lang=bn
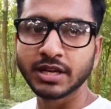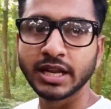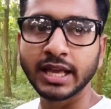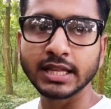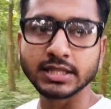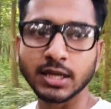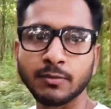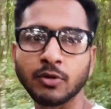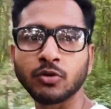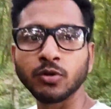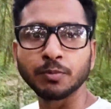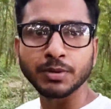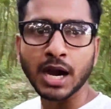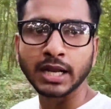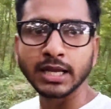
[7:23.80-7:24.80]
ক্রিয়েচার বা
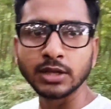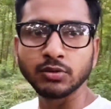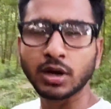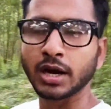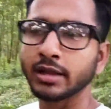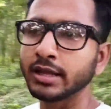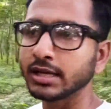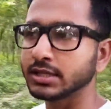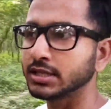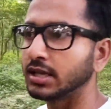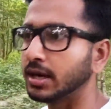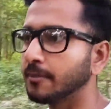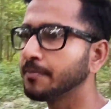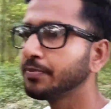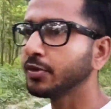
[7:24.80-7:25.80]
কোনো প্রাণী কিন্তু এখানে দেখছি
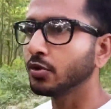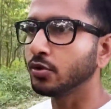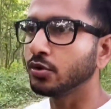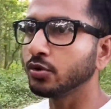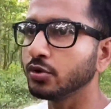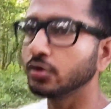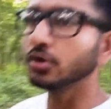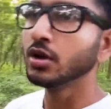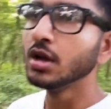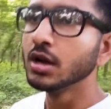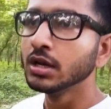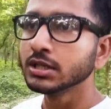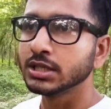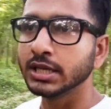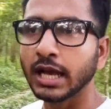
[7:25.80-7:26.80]
না অন্য কোনো
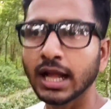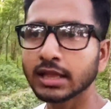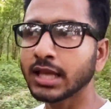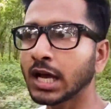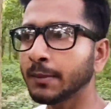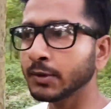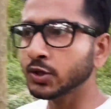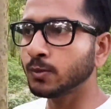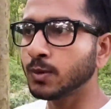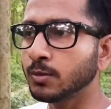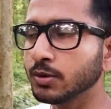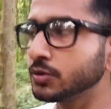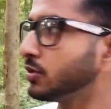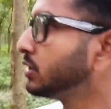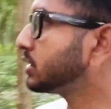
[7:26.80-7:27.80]
শিয়াল থাকবে
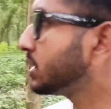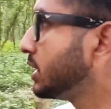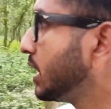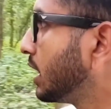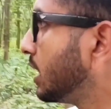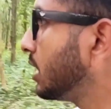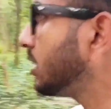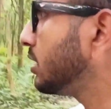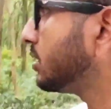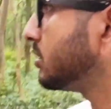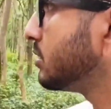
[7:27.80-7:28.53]
সম্ভবত শিয়াল